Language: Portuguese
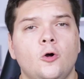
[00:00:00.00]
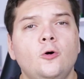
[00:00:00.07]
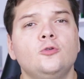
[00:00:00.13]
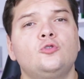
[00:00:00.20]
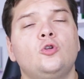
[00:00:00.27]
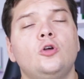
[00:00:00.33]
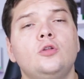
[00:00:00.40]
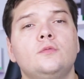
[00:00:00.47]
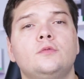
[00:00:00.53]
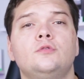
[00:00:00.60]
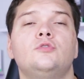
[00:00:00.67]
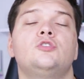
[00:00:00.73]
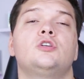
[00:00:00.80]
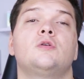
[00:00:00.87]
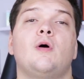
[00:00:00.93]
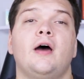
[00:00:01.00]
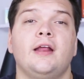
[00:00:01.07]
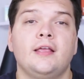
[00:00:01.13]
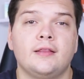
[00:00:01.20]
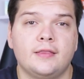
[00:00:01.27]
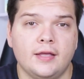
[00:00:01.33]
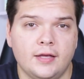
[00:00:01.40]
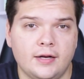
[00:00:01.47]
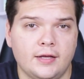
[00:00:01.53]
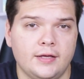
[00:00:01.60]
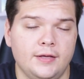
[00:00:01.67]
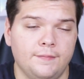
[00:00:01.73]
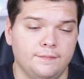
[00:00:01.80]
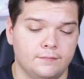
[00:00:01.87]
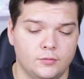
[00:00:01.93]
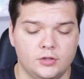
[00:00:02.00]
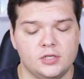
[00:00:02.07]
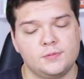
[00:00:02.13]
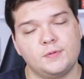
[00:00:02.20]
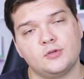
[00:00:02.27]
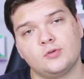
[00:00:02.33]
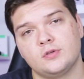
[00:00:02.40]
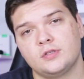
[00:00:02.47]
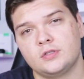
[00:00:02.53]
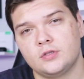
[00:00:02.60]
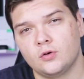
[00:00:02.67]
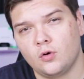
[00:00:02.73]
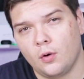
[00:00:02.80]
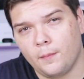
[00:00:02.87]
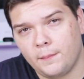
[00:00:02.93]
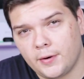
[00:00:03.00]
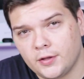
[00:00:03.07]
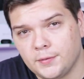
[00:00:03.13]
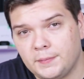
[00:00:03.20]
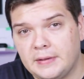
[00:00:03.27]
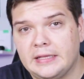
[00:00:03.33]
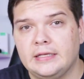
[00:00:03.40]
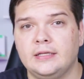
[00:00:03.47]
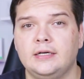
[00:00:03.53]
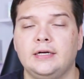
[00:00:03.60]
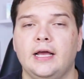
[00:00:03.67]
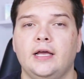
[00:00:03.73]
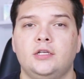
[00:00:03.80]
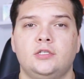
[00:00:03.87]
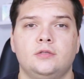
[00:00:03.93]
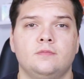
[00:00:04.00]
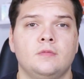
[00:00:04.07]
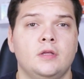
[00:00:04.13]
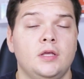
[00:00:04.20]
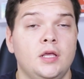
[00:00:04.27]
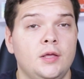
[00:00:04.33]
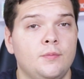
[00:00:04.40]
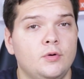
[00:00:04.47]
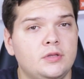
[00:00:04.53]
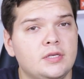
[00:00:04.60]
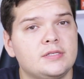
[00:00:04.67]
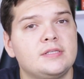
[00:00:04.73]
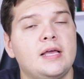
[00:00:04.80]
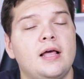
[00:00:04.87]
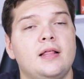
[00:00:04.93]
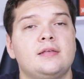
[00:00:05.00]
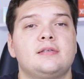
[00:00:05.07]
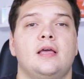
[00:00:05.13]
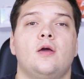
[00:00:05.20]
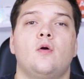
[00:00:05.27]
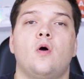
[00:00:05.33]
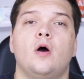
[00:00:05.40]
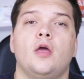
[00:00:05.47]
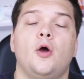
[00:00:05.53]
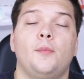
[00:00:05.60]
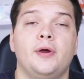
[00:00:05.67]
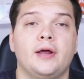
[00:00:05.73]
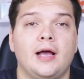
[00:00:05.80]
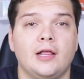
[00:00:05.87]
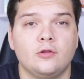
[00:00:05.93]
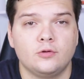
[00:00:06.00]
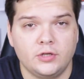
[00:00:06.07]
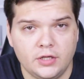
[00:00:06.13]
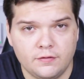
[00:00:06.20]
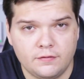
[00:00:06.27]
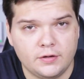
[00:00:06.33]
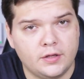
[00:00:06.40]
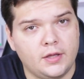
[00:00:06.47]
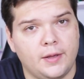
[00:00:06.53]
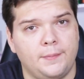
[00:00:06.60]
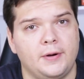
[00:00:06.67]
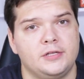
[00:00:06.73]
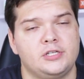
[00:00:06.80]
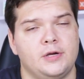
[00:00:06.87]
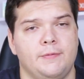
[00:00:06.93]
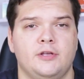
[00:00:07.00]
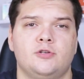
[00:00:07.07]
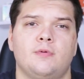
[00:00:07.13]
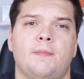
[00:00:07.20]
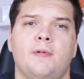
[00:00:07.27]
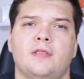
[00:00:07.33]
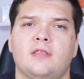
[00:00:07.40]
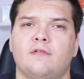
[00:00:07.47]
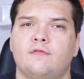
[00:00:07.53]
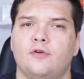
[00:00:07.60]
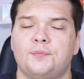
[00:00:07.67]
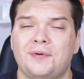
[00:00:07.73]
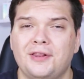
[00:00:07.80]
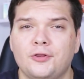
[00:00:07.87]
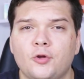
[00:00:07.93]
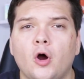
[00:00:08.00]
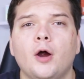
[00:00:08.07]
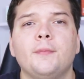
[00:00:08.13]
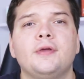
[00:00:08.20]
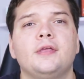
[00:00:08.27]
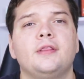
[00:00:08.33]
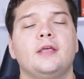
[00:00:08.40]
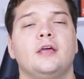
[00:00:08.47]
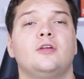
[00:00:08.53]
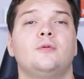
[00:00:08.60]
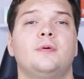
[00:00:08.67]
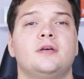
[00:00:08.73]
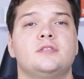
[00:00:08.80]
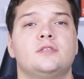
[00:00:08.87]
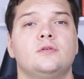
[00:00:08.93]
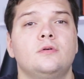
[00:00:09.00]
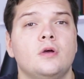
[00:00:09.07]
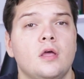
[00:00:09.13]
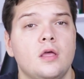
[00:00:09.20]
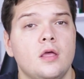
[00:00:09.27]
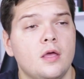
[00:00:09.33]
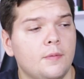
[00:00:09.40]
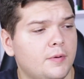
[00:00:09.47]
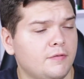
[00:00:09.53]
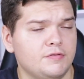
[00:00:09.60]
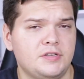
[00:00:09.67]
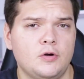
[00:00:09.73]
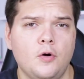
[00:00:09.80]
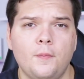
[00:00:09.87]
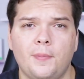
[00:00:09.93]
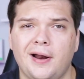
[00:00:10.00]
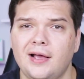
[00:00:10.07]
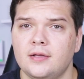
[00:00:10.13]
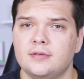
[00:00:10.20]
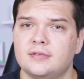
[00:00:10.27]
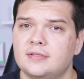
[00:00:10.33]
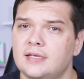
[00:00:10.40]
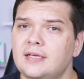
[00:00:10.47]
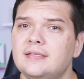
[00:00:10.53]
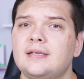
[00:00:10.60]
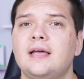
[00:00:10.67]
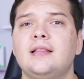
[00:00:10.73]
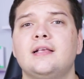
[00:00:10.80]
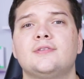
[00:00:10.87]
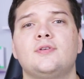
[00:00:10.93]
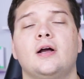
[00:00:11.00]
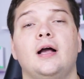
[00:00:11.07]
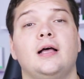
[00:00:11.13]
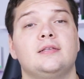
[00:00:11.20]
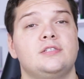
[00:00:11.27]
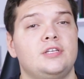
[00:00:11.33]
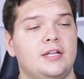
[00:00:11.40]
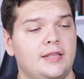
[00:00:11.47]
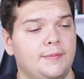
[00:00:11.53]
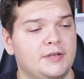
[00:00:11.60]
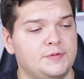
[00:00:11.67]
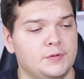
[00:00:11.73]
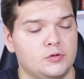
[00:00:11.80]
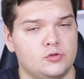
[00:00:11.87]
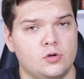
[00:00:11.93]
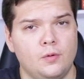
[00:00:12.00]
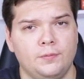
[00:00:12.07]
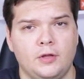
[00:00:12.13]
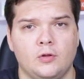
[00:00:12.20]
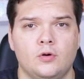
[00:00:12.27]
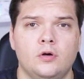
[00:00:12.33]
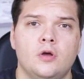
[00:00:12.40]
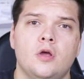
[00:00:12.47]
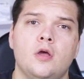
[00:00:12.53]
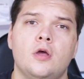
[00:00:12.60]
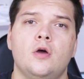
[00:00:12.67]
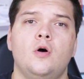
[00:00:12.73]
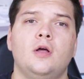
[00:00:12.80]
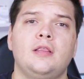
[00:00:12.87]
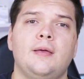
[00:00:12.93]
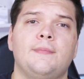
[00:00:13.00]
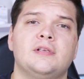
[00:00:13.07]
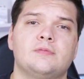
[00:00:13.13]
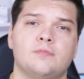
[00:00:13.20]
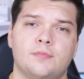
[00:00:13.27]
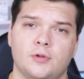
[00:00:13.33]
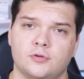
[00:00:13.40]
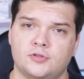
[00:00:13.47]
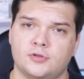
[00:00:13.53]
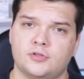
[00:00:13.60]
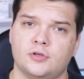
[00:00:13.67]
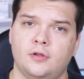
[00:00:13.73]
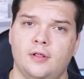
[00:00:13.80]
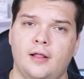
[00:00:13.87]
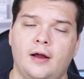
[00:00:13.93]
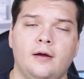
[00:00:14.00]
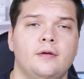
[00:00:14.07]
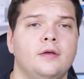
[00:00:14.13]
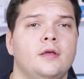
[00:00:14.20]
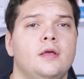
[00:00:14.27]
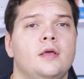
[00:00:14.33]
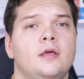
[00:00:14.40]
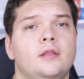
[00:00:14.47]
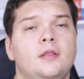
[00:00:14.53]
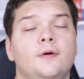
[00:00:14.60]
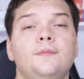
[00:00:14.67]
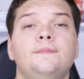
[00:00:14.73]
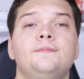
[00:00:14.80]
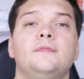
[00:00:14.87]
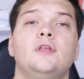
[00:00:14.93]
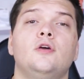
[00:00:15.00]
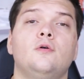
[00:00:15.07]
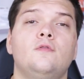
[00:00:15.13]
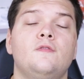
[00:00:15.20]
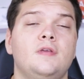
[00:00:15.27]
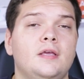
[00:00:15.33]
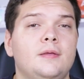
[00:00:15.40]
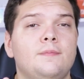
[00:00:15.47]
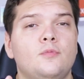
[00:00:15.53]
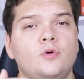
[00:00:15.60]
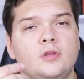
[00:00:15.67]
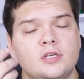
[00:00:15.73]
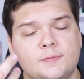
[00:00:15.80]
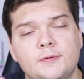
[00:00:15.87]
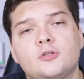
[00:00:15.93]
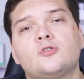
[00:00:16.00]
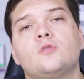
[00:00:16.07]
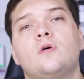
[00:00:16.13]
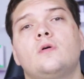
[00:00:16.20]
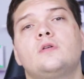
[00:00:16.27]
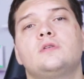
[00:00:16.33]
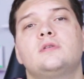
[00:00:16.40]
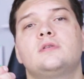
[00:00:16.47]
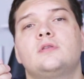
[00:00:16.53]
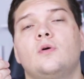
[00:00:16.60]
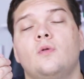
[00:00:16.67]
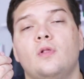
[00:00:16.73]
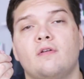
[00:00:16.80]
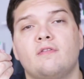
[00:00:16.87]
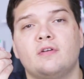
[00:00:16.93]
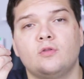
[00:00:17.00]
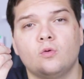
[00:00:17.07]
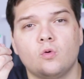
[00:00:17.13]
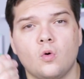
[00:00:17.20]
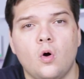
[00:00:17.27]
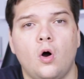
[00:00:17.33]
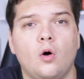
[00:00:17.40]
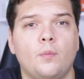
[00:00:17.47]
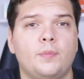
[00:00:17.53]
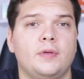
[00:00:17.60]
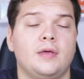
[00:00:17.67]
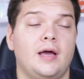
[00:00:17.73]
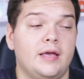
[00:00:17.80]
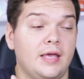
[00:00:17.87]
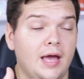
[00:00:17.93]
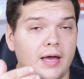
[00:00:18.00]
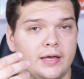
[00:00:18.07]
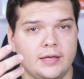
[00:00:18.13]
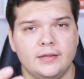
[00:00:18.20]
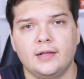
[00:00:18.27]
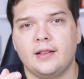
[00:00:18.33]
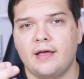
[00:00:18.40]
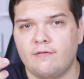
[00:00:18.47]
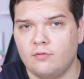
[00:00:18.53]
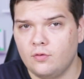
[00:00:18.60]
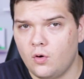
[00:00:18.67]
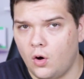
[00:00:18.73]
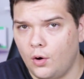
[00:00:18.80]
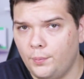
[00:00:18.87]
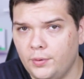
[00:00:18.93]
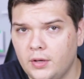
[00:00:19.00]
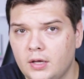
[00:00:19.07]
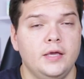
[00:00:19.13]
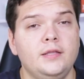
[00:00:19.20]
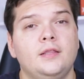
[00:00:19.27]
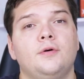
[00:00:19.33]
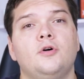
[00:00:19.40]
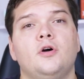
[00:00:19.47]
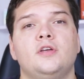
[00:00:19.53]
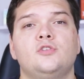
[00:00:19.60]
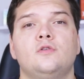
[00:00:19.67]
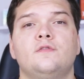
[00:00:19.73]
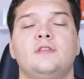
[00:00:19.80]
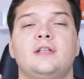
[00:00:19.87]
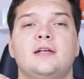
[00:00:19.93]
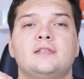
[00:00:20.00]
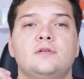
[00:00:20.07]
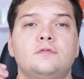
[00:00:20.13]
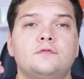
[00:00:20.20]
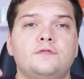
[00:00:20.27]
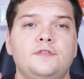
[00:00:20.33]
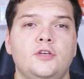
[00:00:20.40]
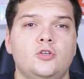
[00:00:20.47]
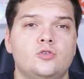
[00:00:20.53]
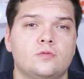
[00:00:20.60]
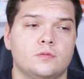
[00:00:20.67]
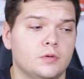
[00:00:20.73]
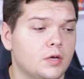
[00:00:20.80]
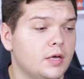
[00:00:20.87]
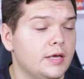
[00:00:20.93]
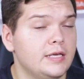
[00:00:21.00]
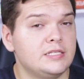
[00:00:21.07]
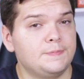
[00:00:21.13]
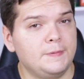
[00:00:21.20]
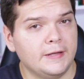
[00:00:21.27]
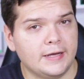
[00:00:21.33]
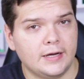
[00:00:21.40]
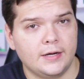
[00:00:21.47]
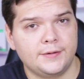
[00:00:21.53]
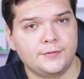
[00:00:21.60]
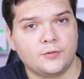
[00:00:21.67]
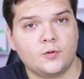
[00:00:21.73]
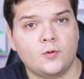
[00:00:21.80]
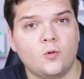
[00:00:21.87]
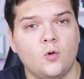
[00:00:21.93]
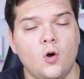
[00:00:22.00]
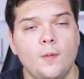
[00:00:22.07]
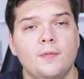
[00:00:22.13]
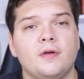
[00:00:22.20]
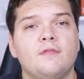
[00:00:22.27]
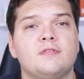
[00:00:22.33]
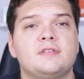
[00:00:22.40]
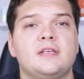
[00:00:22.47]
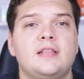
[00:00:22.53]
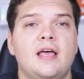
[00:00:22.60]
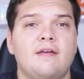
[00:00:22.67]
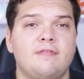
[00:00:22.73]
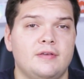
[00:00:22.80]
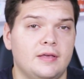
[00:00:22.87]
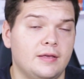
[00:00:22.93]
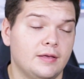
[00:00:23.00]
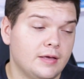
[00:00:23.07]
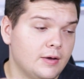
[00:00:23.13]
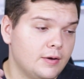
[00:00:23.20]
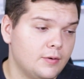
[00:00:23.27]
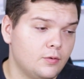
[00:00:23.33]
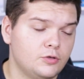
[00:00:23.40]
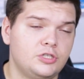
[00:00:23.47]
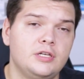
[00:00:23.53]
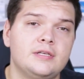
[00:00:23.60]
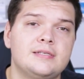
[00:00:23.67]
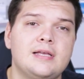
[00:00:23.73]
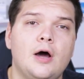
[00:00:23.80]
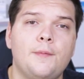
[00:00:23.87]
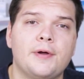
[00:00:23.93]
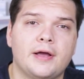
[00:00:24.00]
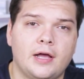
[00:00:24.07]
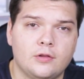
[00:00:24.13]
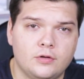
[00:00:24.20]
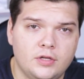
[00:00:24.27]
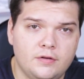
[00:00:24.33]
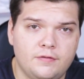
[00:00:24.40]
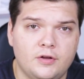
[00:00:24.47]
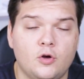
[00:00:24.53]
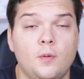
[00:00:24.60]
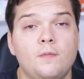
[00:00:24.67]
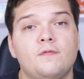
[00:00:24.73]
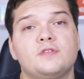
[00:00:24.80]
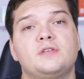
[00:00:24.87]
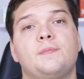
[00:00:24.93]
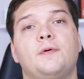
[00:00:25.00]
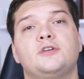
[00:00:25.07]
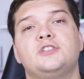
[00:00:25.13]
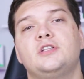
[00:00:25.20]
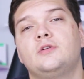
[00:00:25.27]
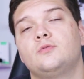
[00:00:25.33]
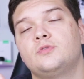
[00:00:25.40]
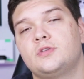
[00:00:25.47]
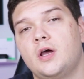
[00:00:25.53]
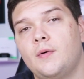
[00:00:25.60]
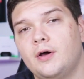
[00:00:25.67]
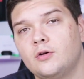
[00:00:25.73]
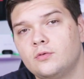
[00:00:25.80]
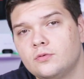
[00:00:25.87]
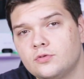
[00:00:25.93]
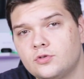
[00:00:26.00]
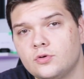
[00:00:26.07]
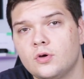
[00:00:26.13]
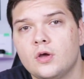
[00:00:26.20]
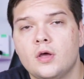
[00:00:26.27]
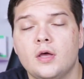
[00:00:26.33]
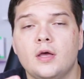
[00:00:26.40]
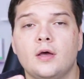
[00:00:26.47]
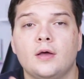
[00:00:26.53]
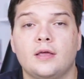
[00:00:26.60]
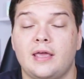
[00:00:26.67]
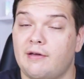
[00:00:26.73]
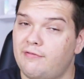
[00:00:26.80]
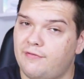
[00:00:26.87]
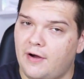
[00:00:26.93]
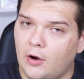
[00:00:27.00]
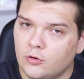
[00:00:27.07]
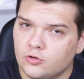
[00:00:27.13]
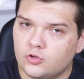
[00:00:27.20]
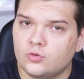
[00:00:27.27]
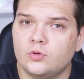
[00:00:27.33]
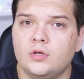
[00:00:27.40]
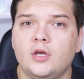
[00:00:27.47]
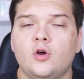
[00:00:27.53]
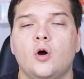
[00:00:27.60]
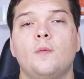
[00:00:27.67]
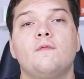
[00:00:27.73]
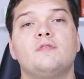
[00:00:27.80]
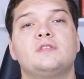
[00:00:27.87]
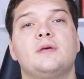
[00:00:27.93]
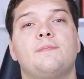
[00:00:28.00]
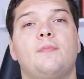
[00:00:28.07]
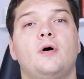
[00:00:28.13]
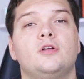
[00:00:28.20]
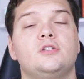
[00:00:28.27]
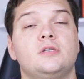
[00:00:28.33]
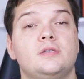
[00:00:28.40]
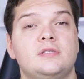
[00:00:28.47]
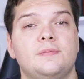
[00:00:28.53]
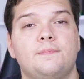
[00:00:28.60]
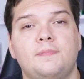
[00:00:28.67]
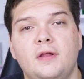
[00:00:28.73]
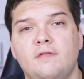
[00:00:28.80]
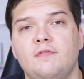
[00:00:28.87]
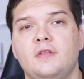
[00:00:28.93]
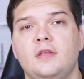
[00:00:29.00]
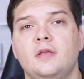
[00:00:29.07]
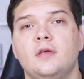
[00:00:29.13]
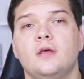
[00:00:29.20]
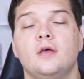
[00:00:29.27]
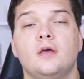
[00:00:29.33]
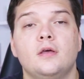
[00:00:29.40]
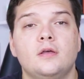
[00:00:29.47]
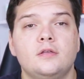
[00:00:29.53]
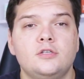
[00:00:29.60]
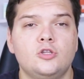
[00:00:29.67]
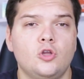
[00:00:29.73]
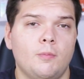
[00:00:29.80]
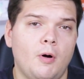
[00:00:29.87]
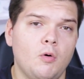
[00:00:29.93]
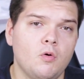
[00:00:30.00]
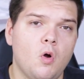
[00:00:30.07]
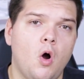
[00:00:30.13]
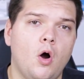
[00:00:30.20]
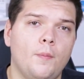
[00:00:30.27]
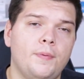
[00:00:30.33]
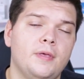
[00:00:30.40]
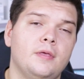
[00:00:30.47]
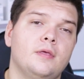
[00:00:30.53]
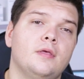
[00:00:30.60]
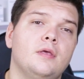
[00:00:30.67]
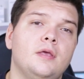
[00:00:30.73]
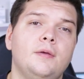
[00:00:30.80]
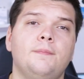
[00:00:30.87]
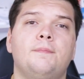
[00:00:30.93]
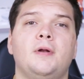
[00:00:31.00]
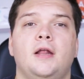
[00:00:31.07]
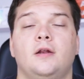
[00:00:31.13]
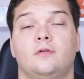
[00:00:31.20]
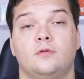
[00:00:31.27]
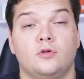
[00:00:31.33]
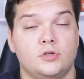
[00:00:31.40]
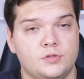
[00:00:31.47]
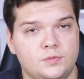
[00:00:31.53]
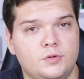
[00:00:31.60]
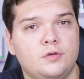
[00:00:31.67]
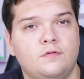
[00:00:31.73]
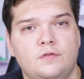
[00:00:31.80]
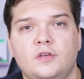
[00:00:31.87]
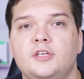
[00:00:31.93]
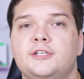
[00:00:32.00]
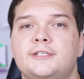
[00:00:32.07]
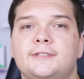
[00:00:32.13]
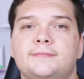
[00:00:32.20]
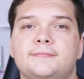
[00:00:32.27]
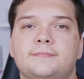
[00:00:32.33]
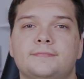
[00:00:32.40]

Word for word: Com todo mundo de quarentena aí, muitas pessoas estão comprando pela internet e muitas delas recorrem ao Mercado Livre, que é praticamente uma plataforma enorme que tem aqui no Brasil para você comprar sem sair da sua casa diretamente pelo seu computador ou até mesmo pelo seu celular. Então, eu vi que muitas pessoas estão levando golpe e ainda levam golpe. Então, eu resolvi trazer um vídeo explicando como que você deve utilizar o Mercado Livre, como você pode denunciar um anúncio que é falso e como você pode se prevenir e tomar um golpe em pleno 2020.